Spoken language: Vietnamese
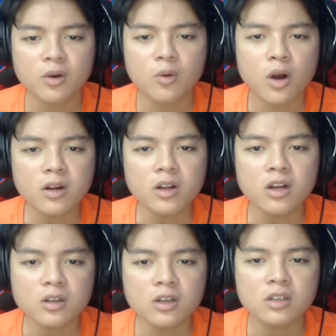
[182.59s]
uống nó
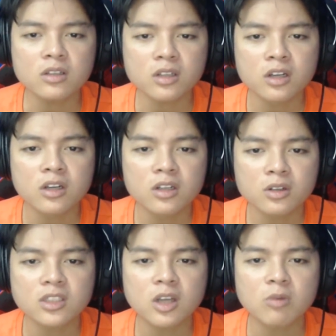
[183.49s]
nó,
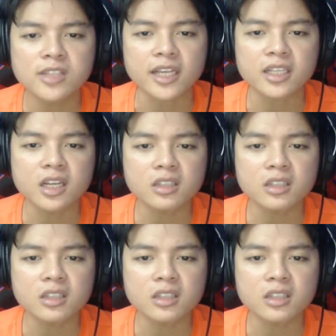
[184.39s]
nó trong sạch nhất